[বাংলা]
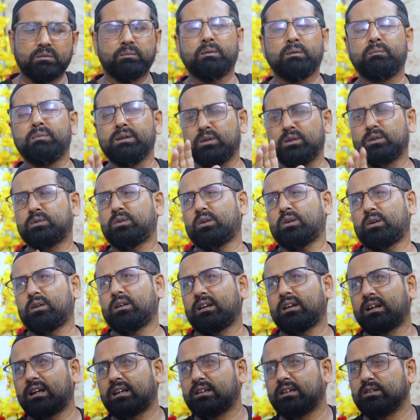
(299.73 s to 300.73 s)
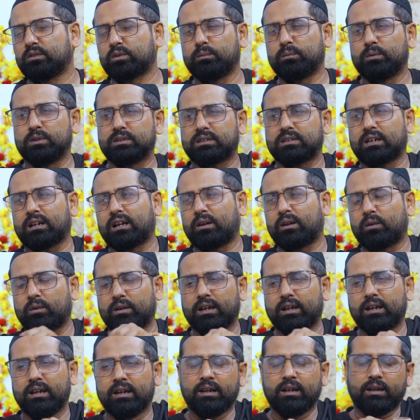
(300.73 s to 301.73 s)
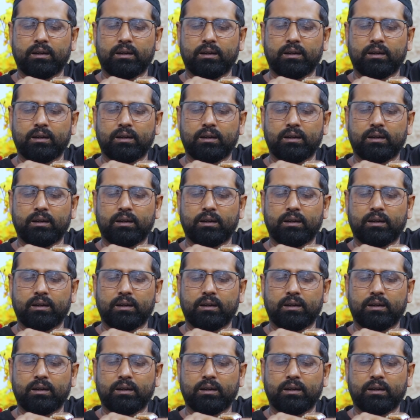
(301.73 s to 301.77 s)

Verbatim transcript: বিভিন্ন ধরনের আর কি সমস্যার কারণে